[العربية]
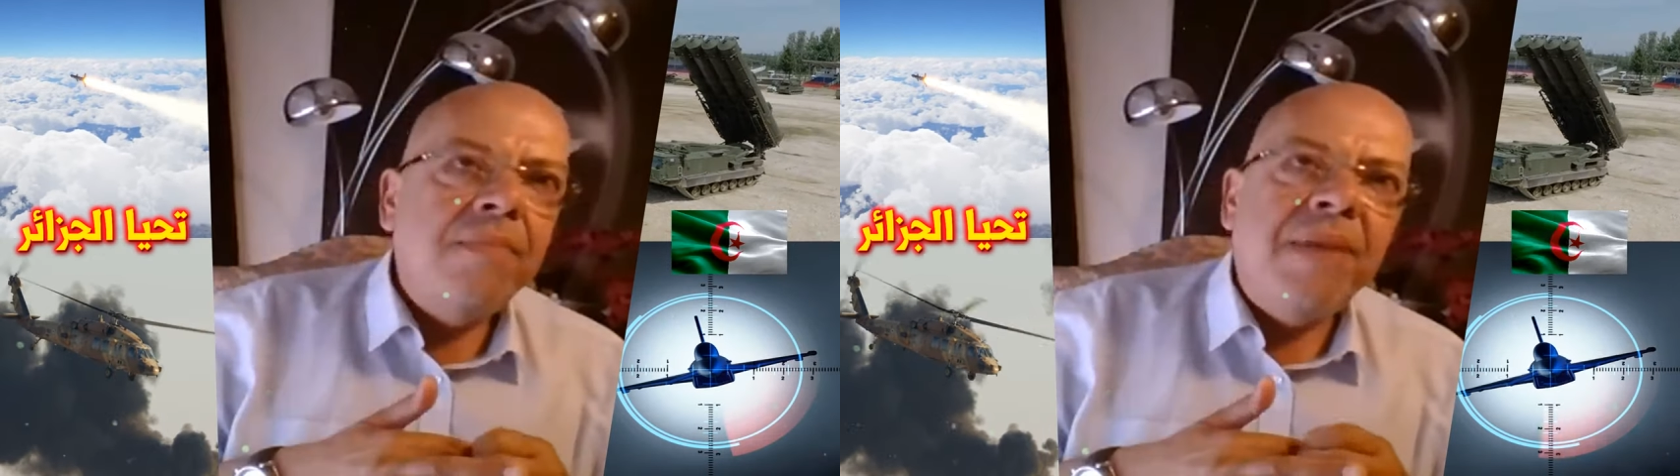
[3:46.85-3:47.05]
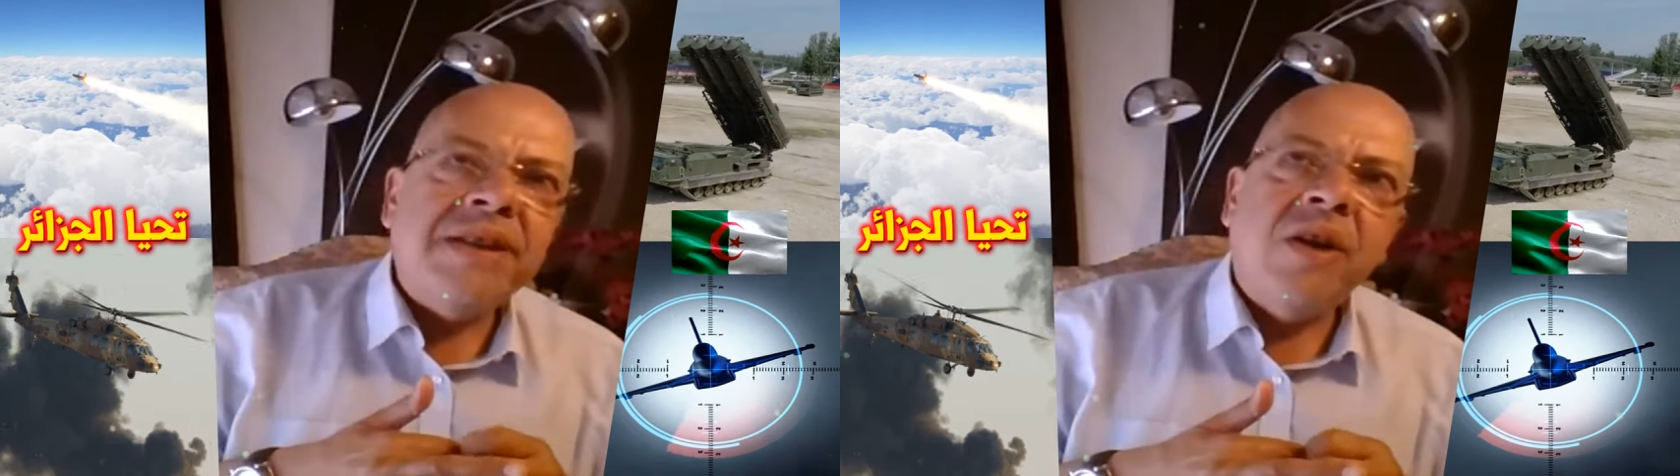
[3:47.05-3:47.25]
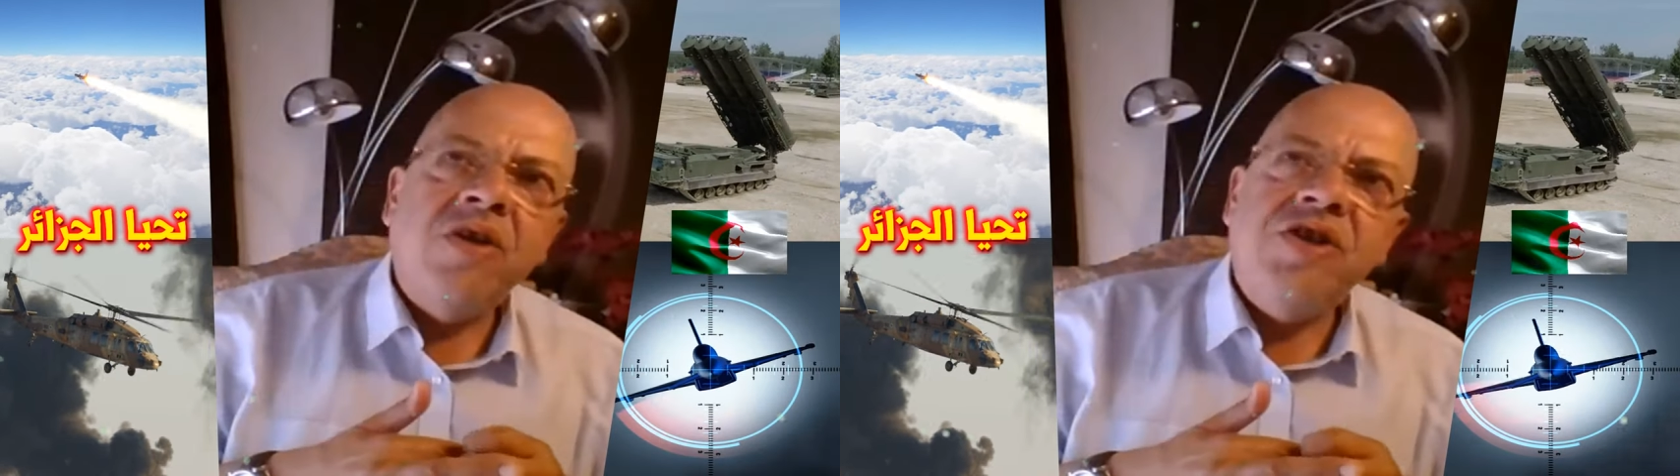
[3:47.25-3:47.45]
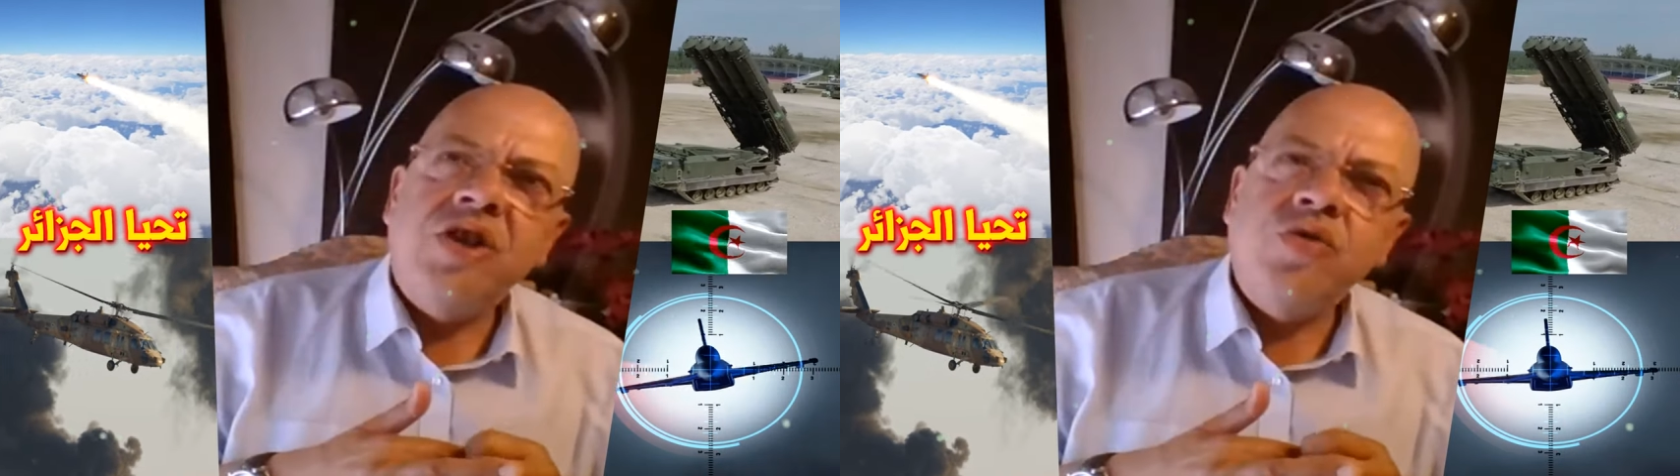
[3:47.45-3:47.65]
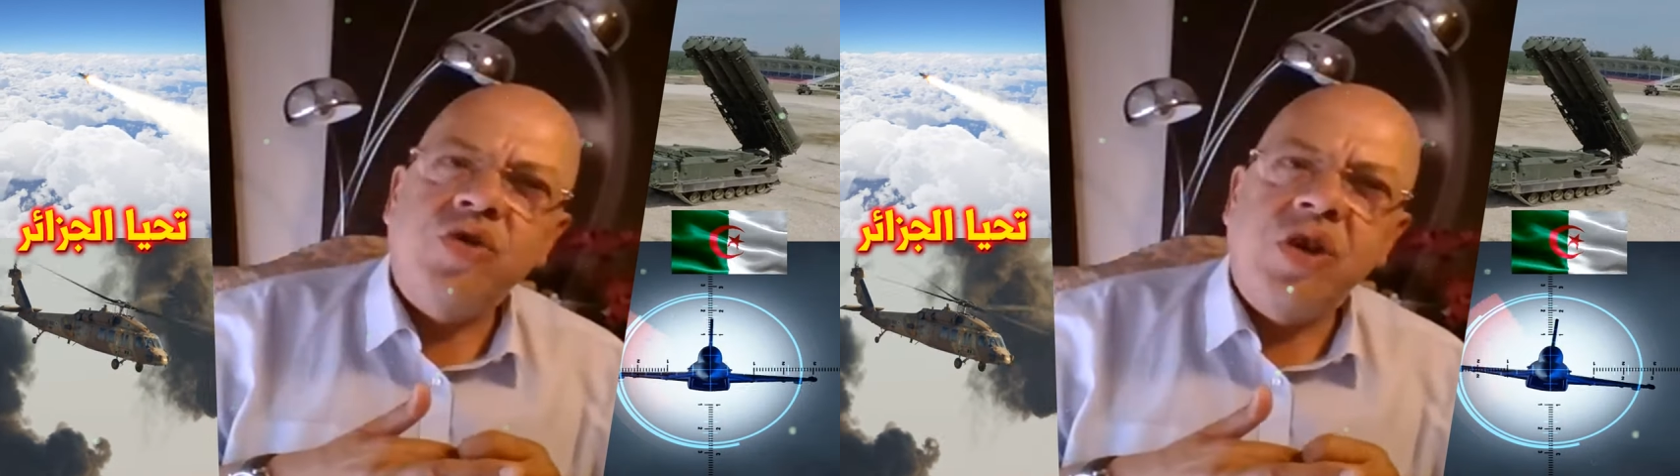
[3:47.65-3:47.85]
مثلا
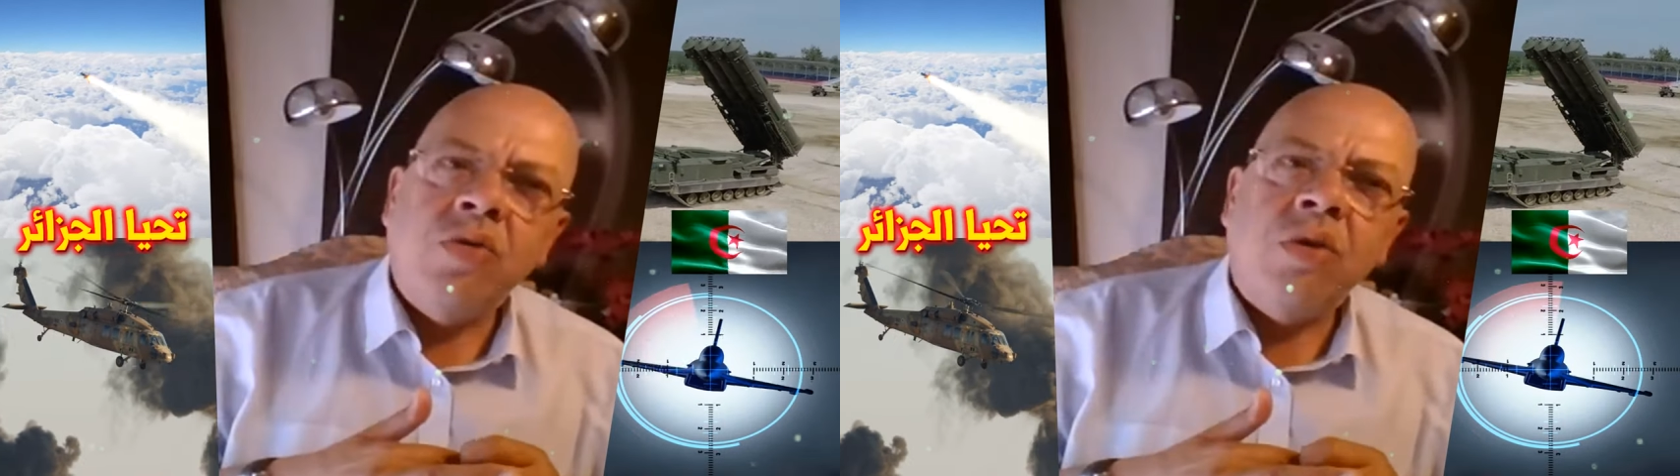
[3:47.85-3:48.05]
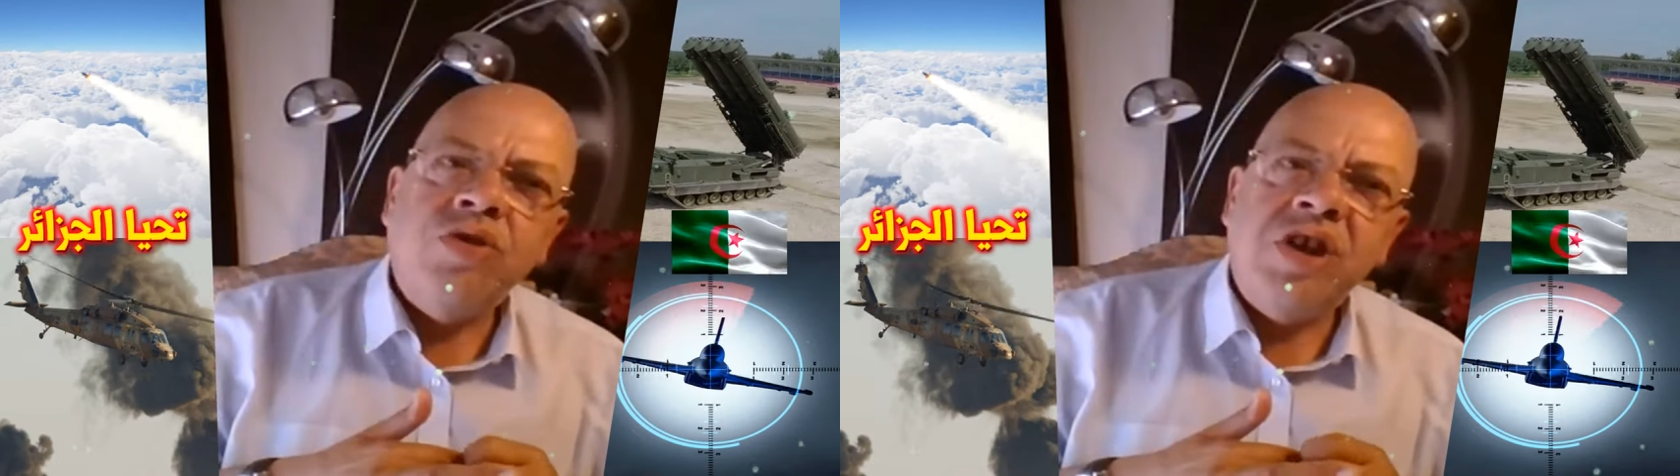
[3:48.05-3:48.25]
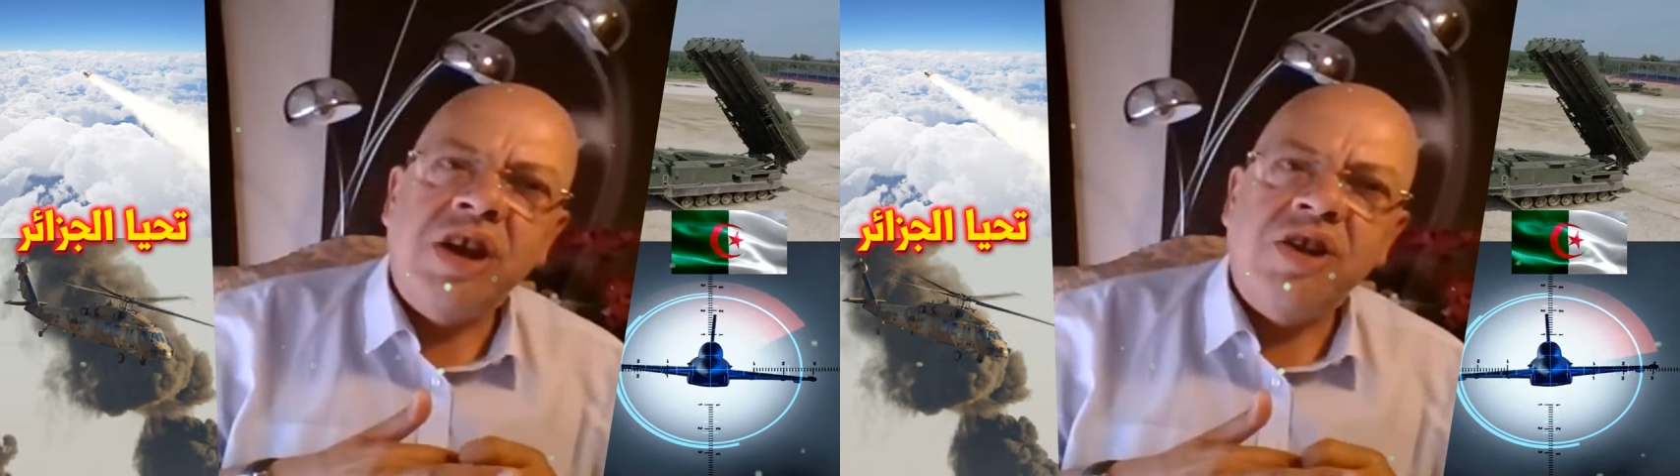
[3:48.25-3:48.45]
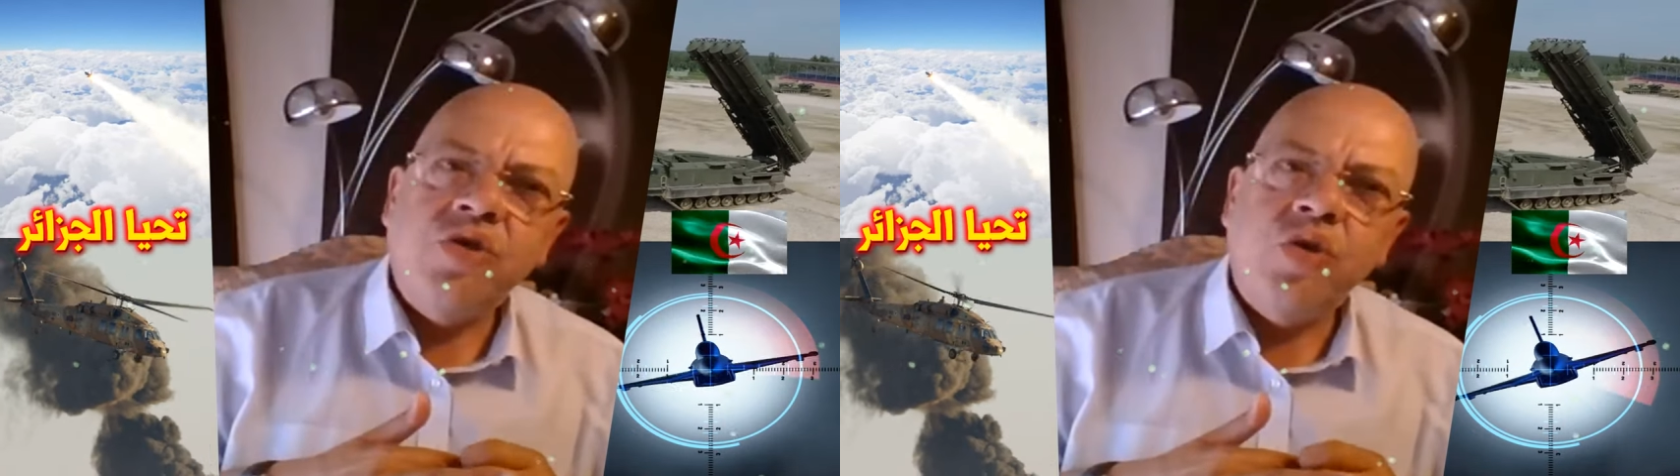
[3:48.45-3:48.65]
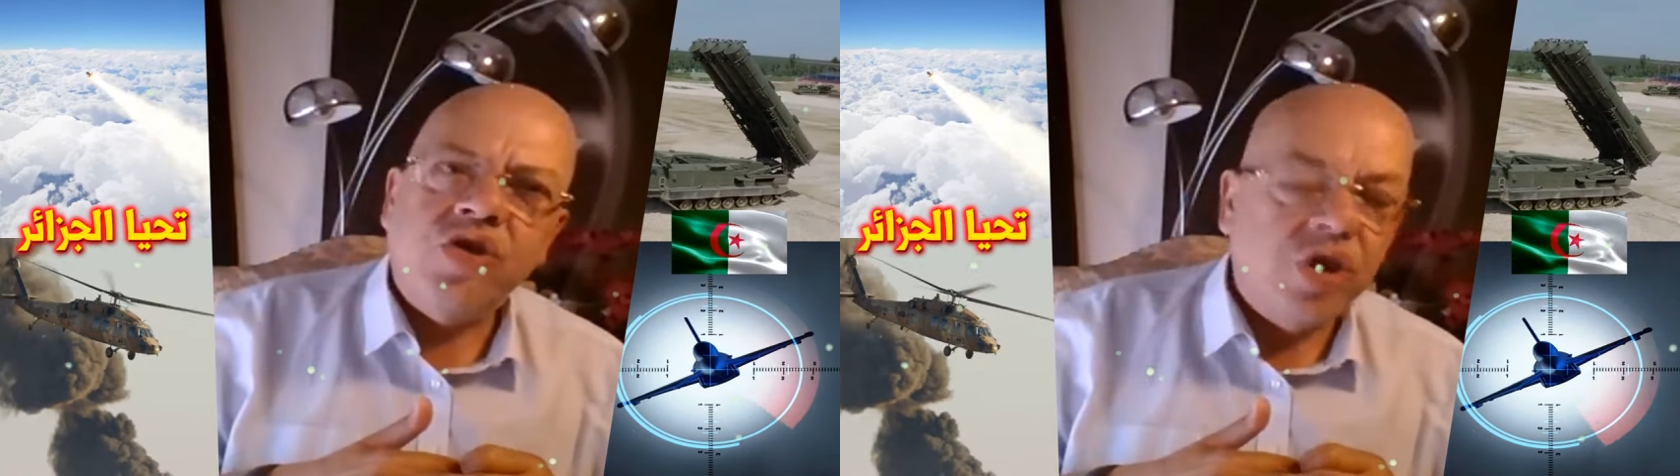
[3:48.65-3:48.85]
الجيش وش هو وش هي الجيوش